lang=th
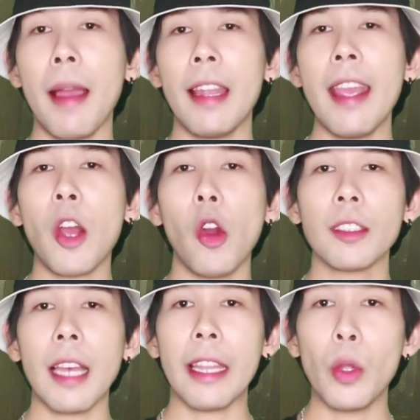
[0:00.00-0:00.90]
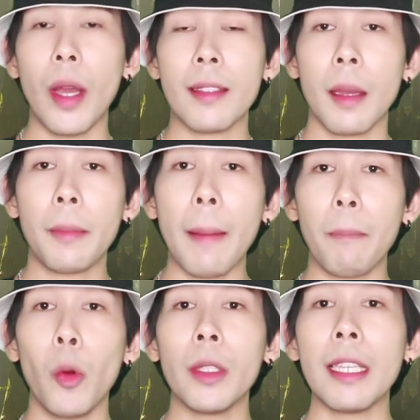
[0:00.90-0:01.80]
มีหมายเลขของสายด่วน สำหรับ
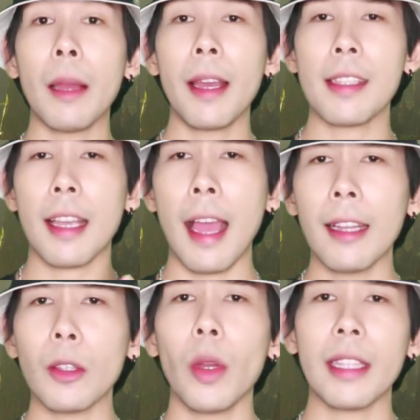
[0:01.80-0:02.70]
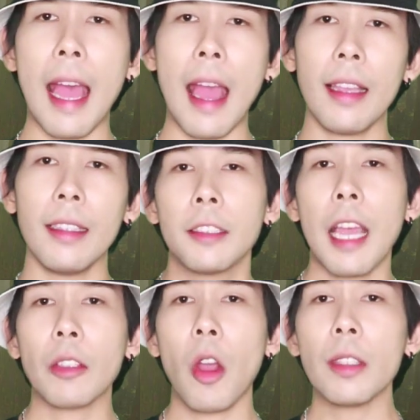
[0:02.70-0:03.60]
ผู้ที่กำลังจะ ฆ่าตัวตาย
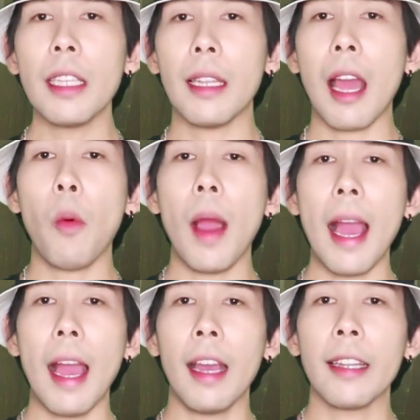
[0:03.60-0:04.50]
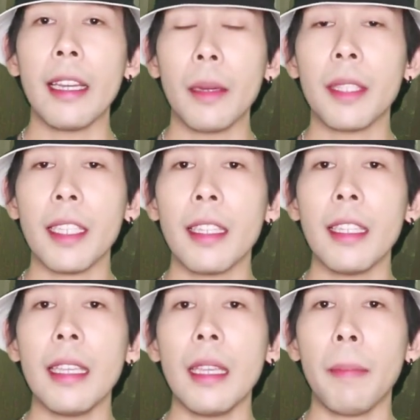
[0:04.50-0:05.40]
ชาวท้องถิ่นเล่าว่าเดิมที
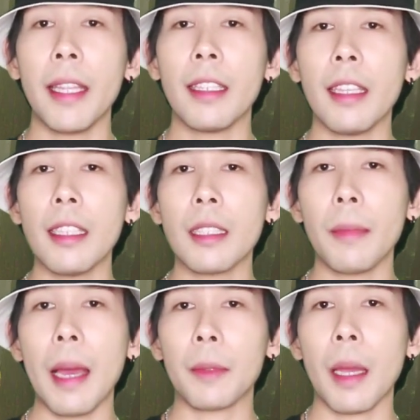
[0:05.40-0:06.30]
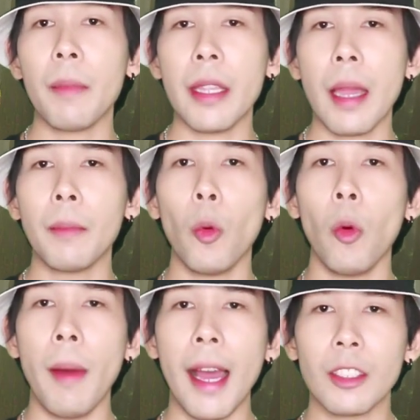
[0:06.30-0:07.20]
ที่นี่เป็นที่สำหรับธรรมเนียม
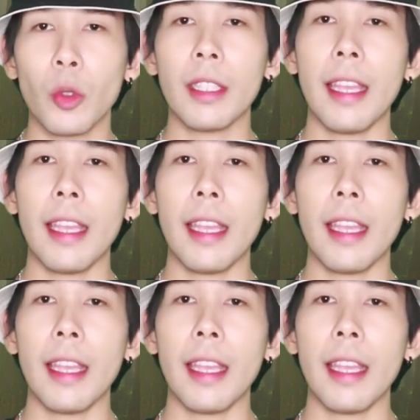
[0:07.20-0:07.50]
อูบาสุ